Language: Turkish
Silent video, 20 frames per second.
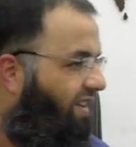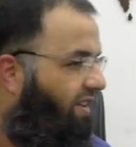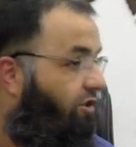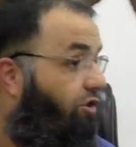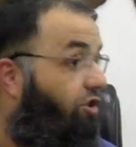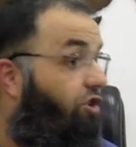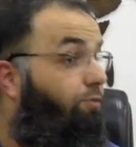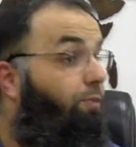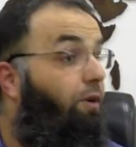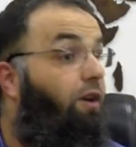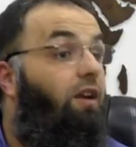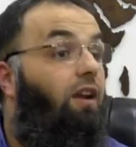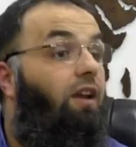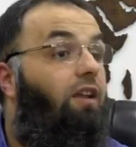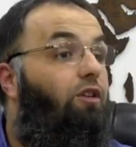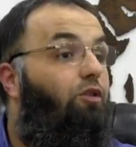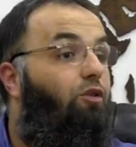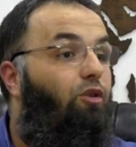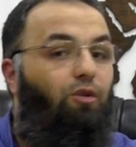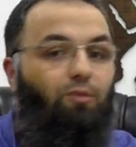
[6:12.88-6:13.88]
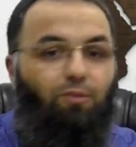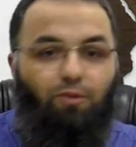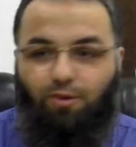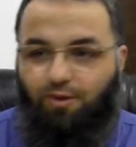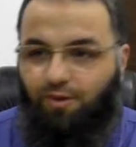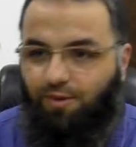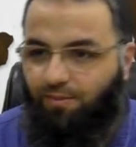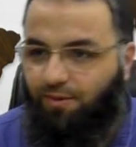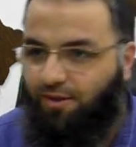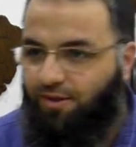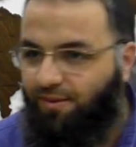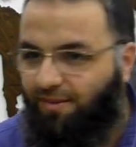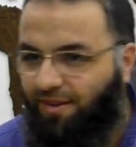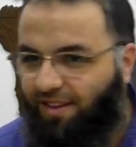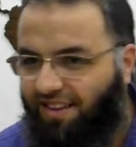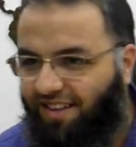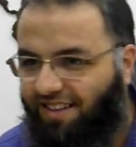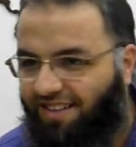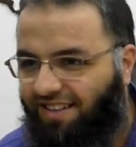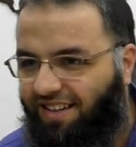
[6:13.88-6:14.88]
Hiçbir renk görmüyorsun
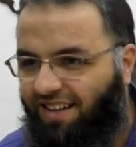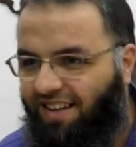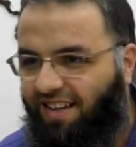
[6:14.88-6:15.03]
Müslümanlar.